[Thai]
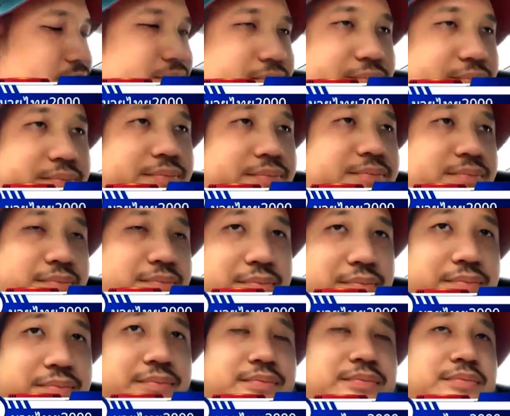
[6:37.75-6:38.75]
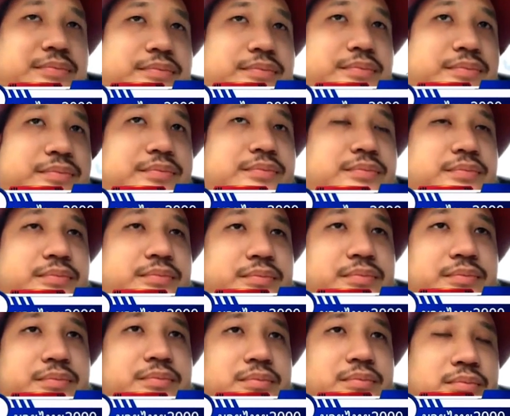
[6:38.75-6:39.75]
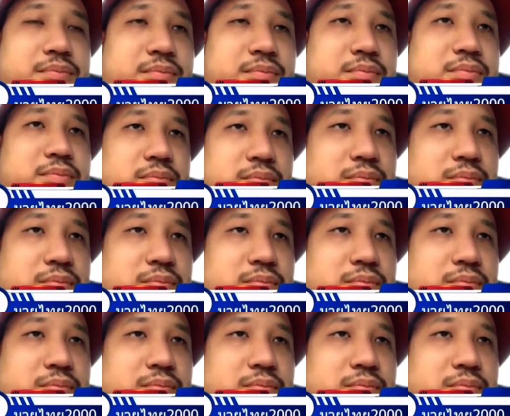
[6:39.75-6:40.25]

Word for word: ชื่อมวยเนี่ย รุ่นพี่อยู่ที่พยักจิ๋ว